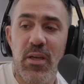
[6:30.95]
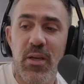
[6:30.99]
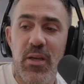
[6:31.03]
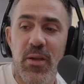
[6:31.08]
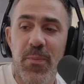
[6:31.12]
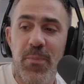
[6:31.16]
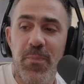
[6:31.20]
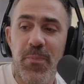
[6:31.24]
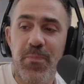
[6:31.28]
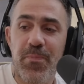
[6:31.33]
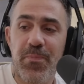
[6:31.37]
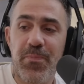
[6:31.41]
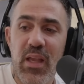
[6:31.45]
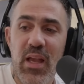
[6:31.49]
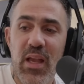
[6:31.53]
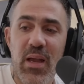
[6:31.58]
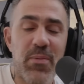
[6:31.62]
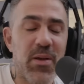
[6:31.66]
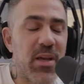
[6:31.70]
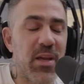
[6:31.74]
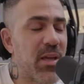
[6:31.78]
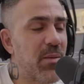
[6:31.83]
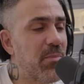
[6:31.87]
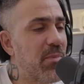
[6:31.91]
Ähm,
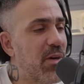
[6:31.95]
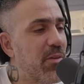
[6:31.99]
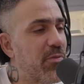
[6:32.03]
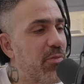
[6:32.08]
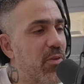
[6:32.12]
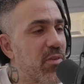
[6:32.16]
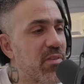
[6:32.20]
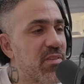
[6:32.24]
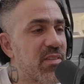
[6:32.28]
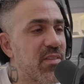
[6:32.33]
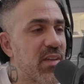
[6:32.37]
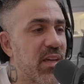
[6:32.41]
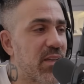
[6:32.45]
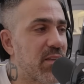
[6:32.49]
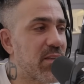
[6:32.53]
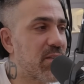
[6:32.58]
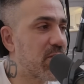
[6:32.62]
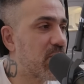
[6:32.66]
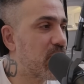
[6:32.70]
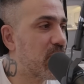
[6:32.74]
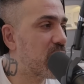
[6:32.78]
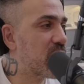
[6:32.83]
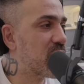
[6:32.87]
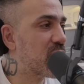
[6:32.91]
aber immer von
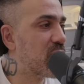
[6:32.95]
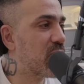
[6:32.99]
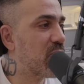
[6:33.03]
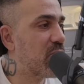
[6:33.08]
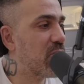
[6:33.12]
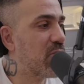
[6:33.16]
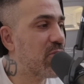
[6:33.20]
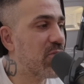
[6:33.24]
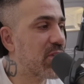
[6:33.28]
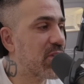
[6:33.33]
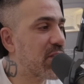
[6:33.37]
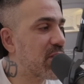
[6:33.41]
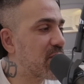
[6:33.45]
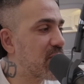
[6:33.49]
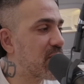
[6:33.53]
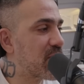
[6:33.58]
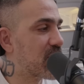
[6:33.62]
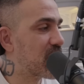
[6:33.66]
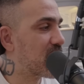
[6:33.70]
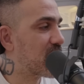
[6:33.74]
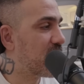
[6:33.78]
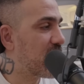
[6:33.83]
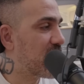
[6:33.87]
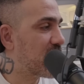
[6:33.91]
Seite und so, das
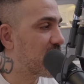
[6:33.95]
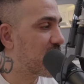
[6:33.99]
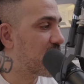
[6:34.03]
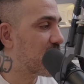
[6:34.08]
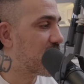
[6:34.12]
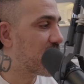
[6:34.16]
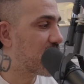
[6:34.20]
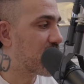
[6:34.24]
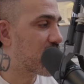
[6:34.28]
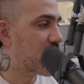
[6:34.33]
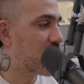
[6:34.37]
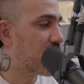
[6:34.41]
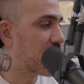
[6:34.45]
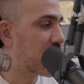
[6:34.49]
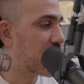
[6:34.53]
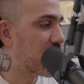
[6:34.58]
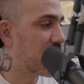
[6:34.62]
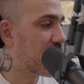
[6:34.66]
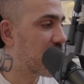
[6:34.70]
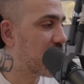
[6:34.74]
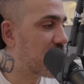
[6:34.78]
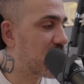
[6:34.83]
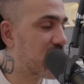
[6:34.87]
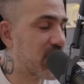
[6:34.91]
ist, weiß ich nicht so,
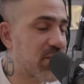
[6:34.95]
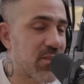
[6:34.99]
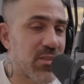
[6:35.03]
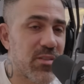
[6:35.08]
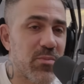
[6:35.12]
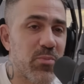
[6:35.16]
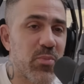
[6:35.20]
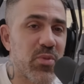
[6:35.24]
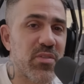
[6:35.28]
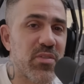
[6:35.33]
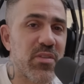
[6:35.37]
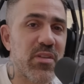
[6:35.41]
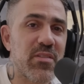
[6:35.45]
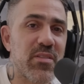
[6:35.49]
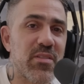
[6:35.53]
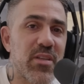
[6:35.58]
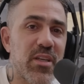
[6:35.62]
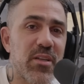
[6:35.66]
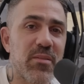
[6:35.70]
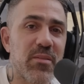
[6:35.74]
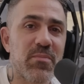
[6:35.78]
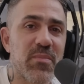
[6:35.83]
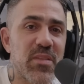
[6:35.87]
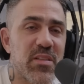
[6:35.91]
das, ist, das muss nicht
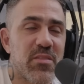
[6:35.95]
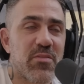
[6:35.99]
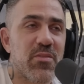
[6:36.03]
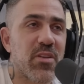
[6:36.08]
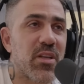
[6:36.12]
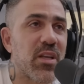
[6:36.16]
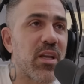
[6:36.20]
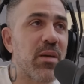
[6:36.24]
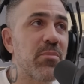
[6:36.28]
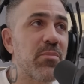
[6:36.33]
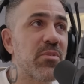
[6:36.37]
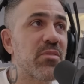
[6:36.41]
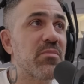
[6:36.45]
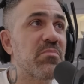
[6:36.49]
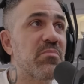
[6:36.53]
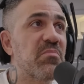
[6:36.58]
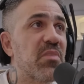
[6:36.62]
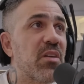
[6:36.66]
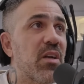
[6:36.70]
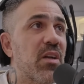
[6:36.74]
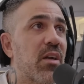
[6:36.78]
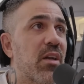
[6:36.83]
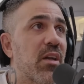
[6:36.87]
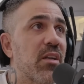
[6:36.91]
sein. Deswegen habe ich
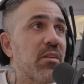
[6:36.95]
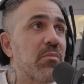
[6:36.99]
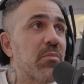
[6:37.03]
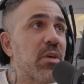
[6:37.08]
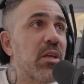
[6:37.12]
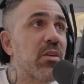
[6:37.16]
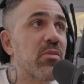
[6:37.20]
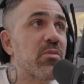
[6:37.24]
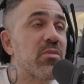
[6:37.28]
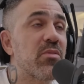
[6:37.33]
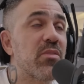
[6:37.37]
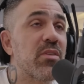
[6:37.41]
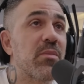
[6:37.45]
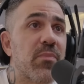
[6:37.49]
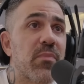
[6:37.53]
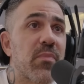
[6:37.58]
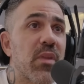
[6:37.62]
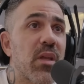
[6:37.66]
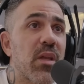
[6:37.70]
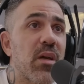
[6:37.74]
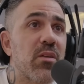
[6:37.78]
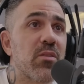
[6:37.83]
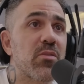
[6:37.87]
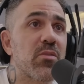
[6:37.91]
gar keine Meinung zu dem.
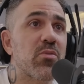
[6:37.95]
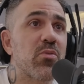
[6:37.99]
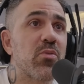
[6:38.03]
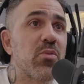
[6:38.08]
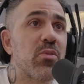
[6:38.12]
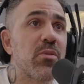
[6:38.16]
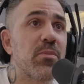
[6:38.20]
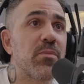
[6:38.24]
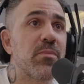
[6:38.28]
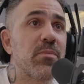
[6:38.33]
Alles cool.